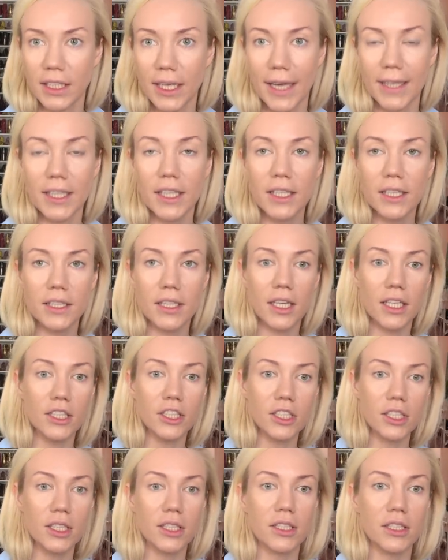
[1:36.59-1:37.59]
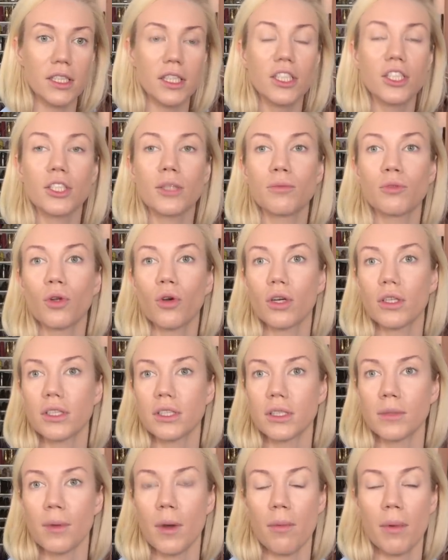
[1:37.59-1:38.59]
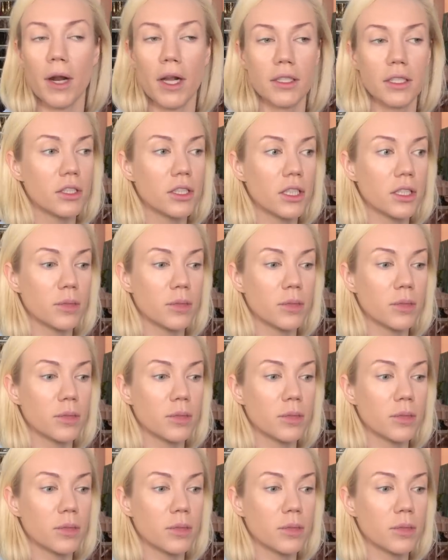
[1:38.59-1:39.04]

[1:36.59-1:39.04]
и они не должны слишком много на себя брать.